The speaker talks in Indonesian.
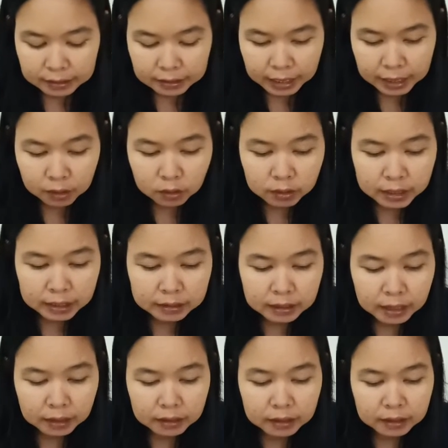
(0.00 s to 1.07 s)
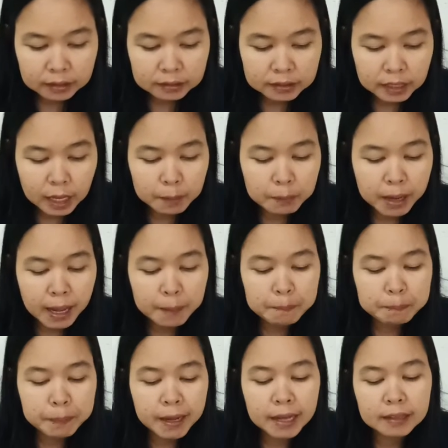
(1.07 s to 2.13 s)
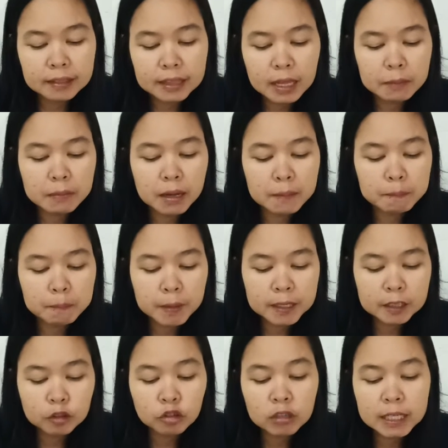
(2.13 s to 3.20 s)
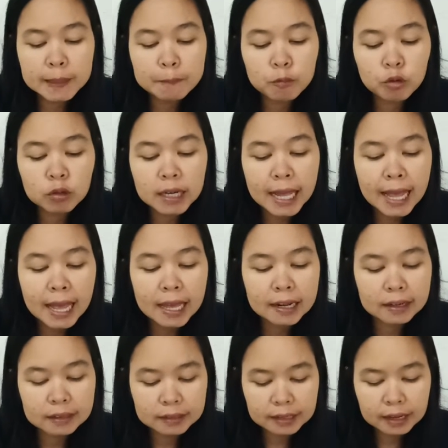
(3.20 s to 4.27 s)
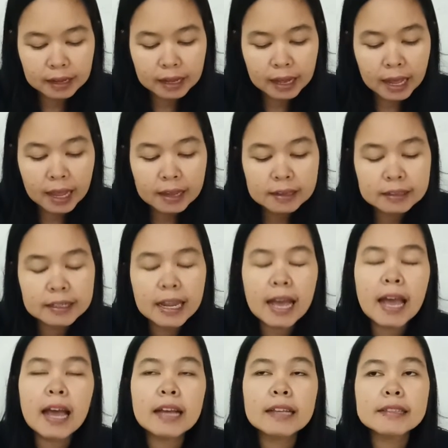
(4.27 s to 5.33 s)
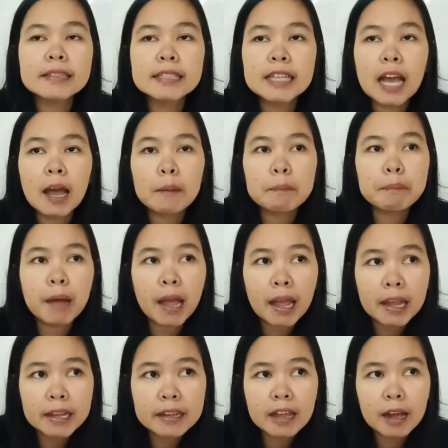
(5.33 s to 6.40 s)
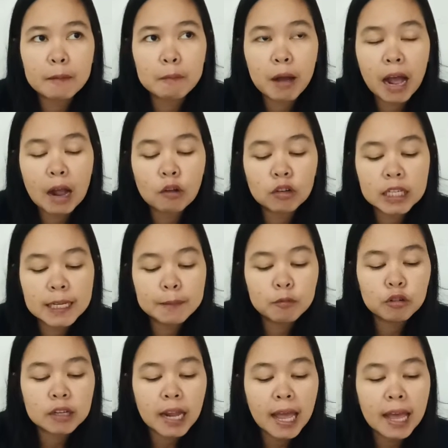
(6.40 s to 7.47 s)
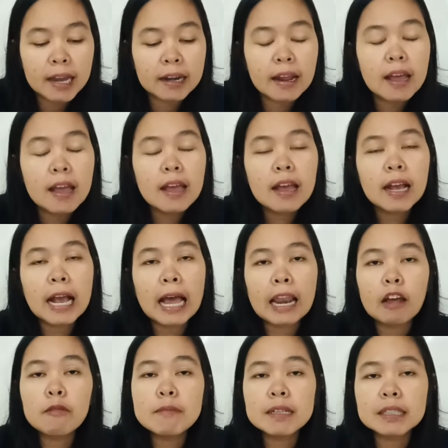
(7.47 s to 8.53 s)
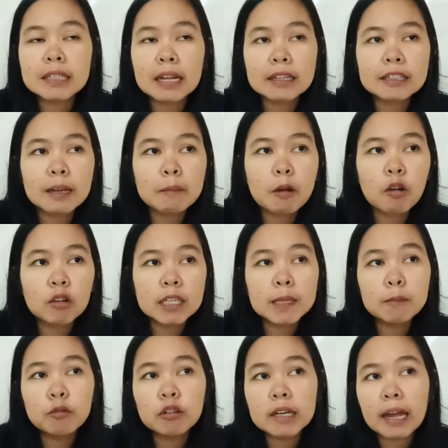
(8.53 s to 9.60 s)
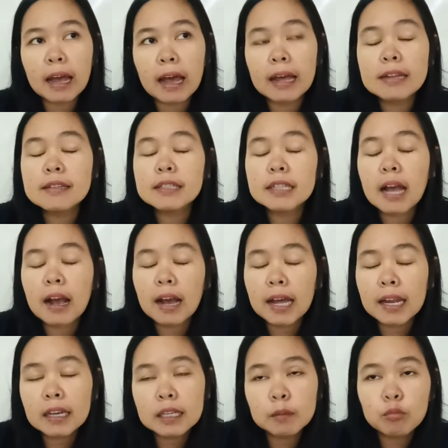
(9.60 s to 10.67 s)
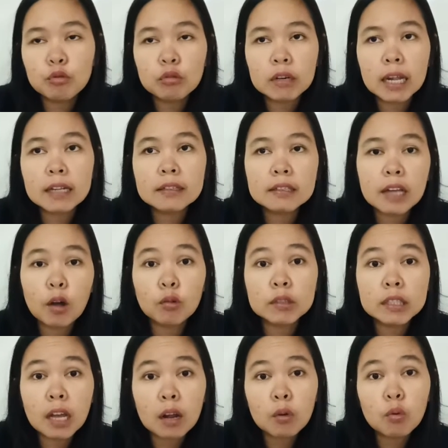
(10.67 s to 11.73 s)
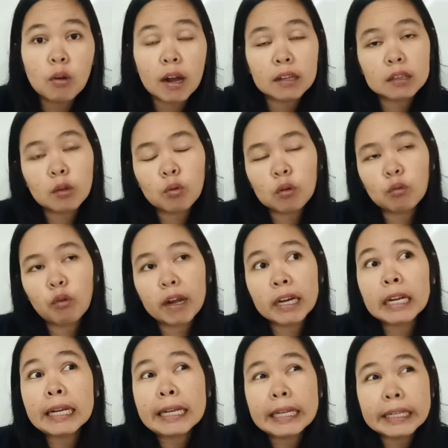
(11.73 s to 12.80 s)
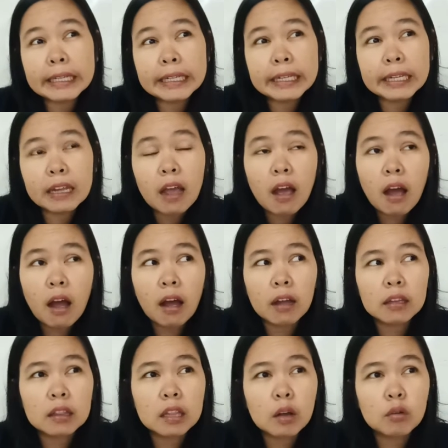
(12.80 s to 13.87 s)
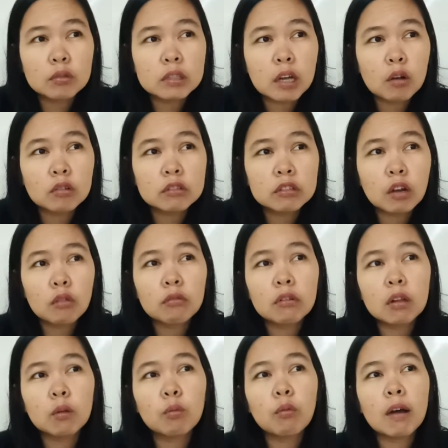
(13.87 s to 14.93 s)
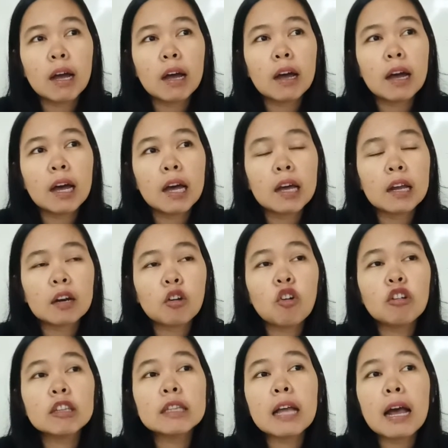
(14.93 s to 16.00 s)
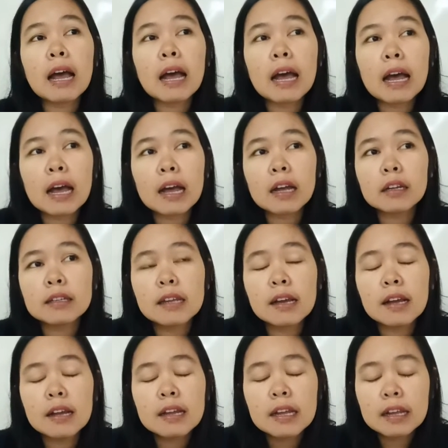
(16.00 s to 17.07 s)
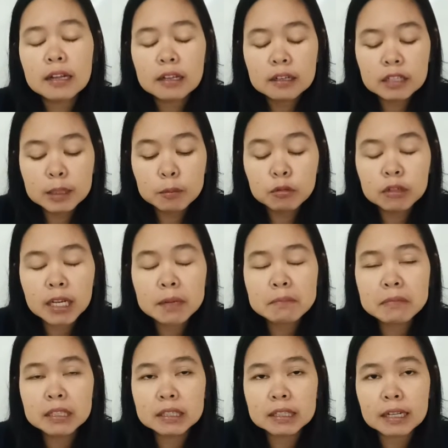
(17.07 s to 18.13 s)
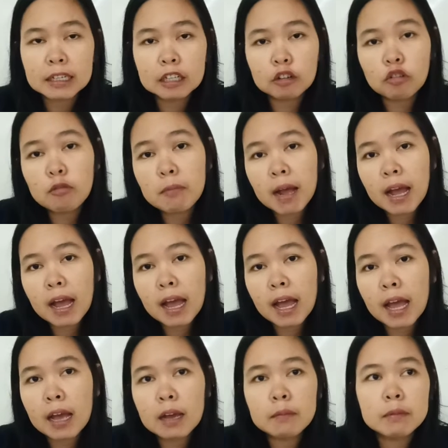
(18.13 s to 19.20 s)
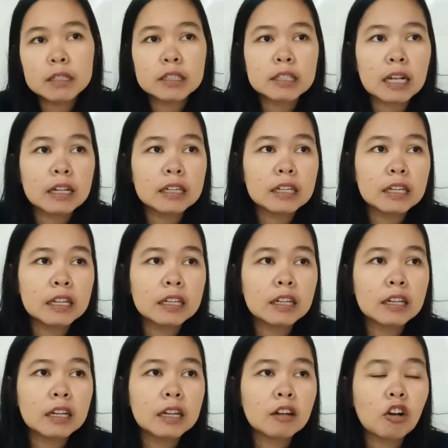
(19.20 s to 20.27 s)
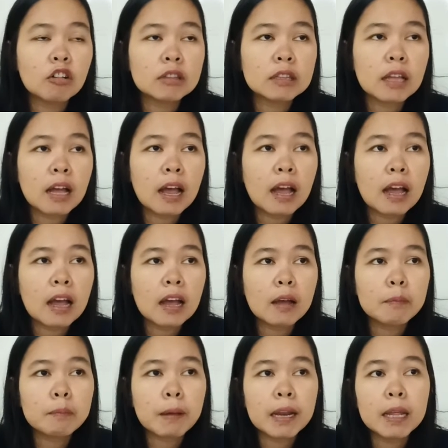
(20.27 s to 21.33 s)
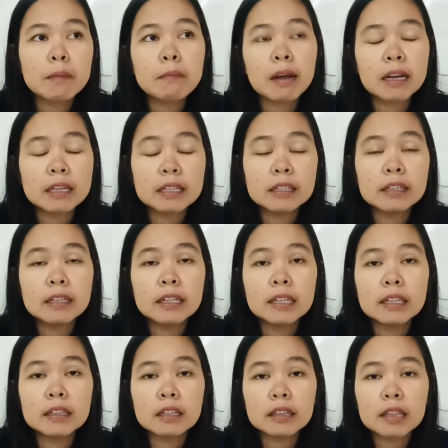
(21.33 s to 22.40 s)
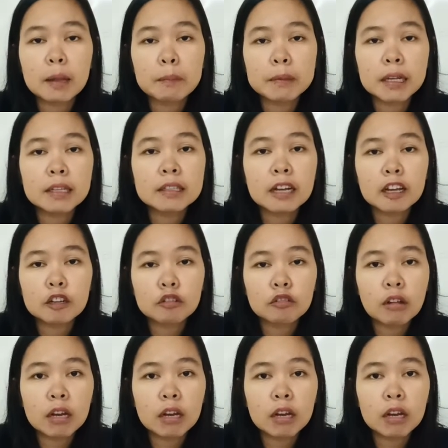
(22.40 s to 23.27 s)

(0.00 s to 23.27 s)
Lalu kita ke tema 4. Tema 4 itu liburan ya. Nah, siapa yang mau liburan? misalnya mau liburan, jangan liburan jauh-jauh atau keluar negeri atau jauh-jauh keluar kota ya. Liburan bisa di rumah, bisa di kota Palembang ini tetap ya jangan